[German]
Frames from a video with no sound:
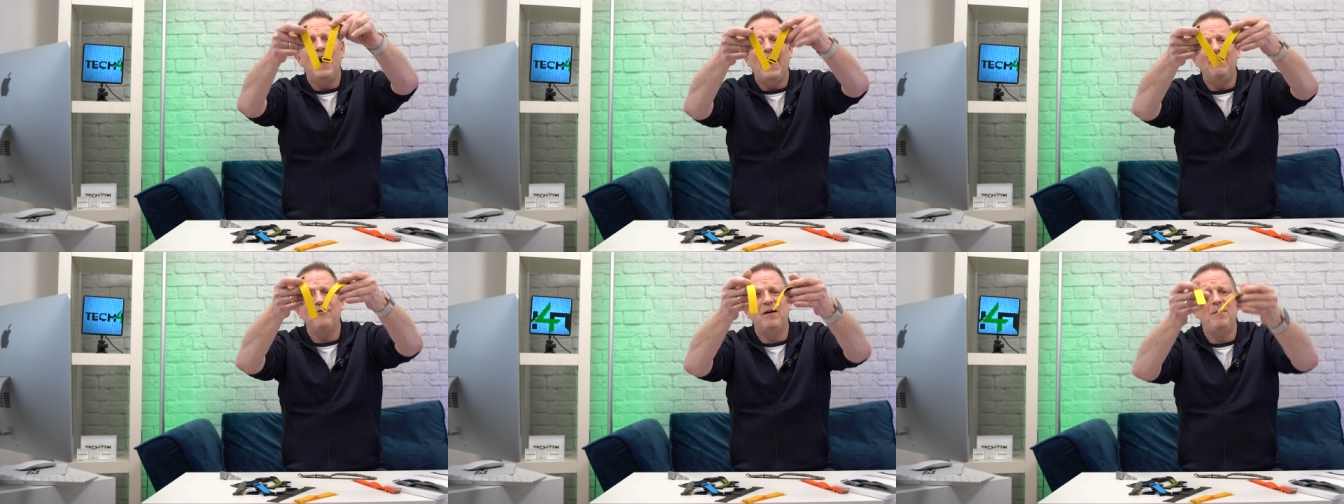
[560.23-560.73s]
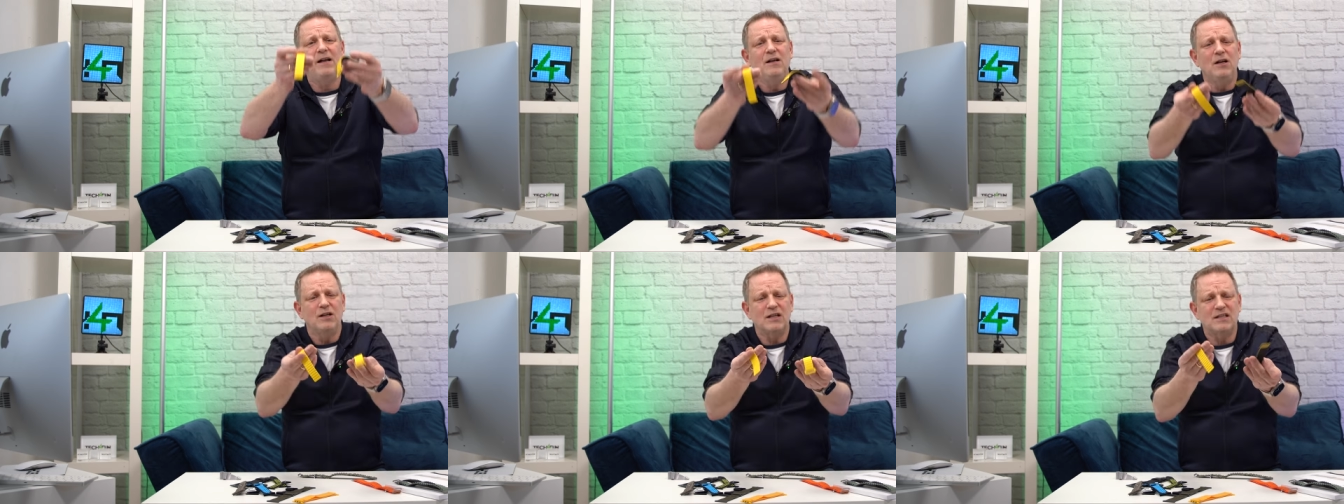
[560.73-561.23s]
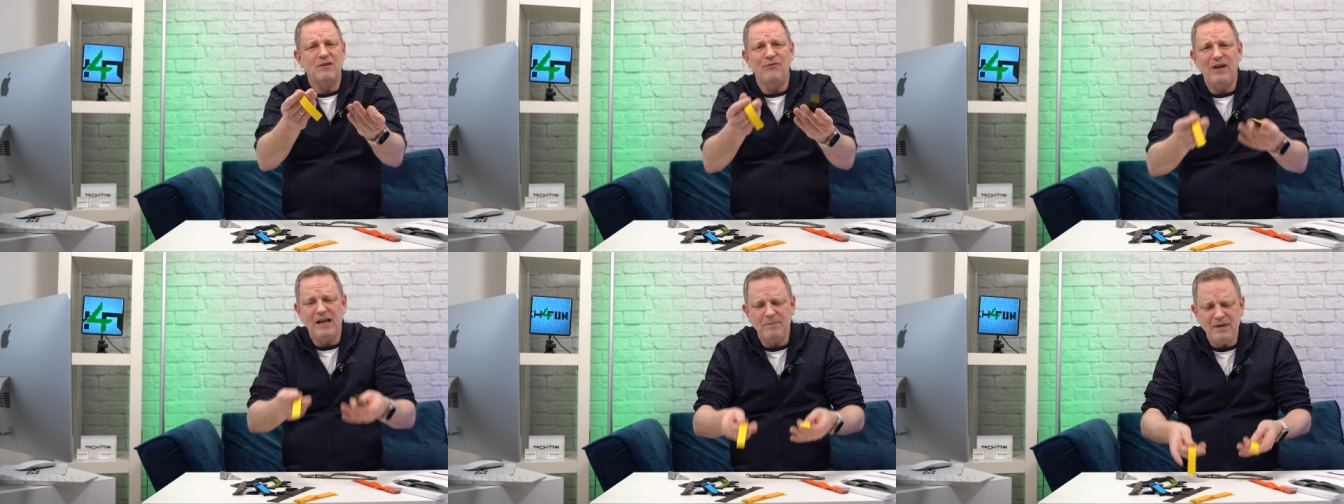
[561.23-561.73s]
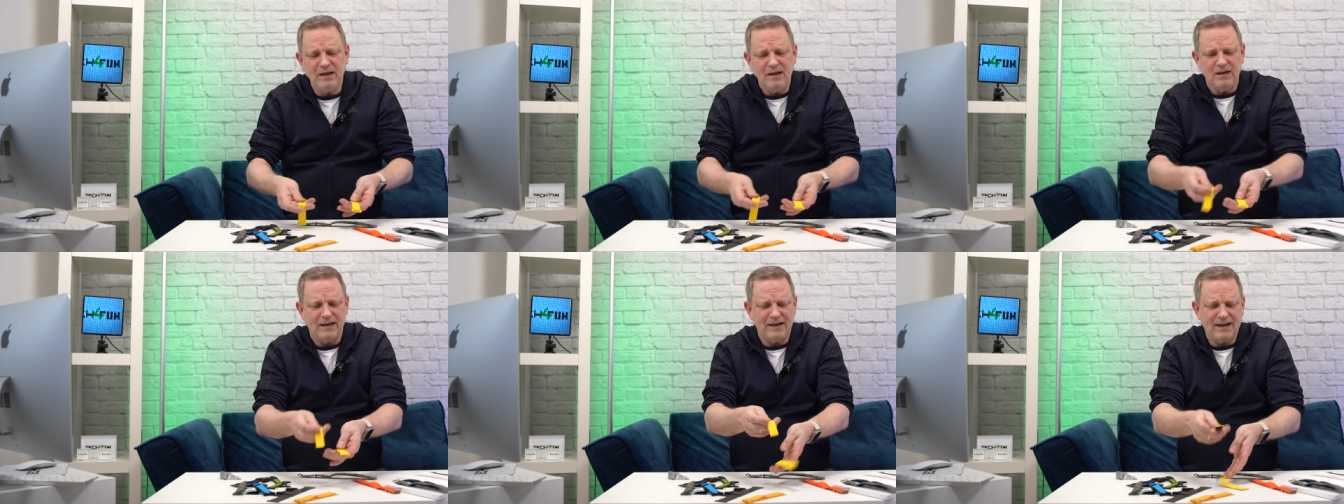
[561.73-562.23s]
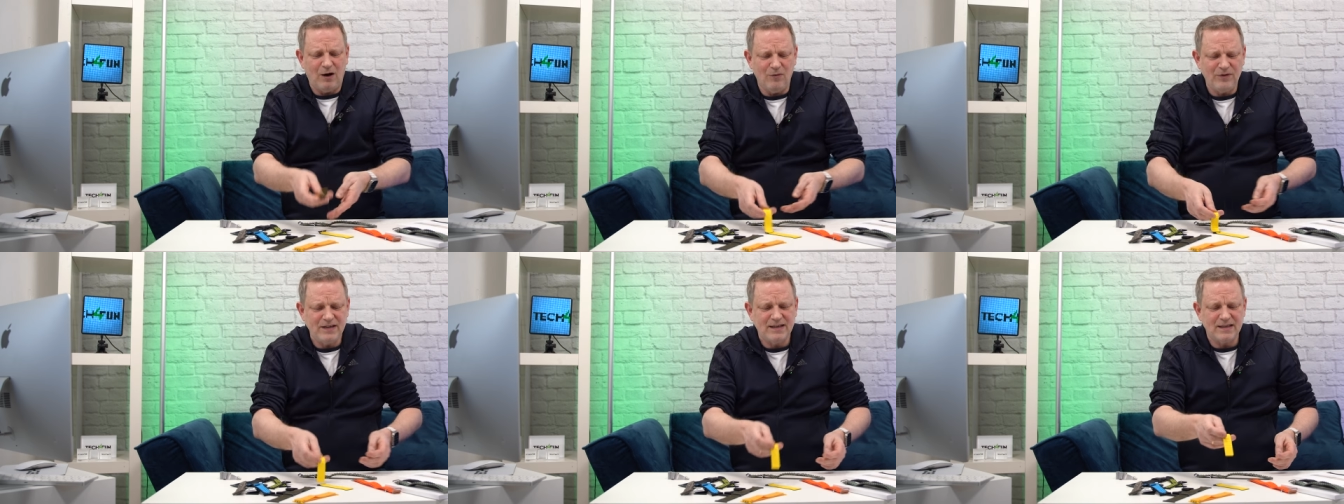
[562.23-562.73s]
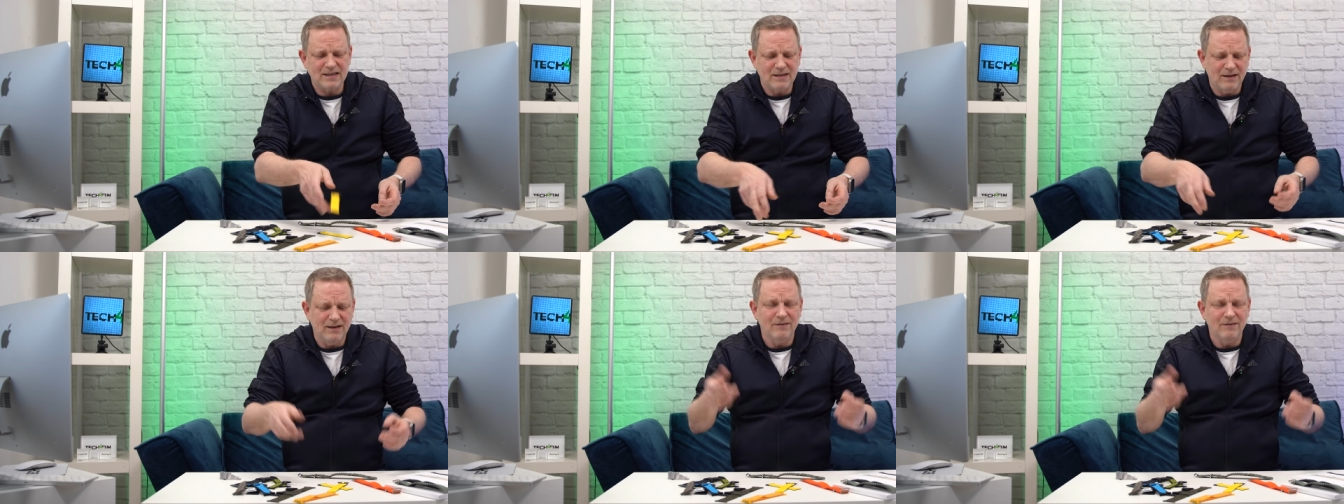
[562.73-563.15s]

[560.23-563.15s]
Einfach mal, das gefällt mir, dann kaufe ich das.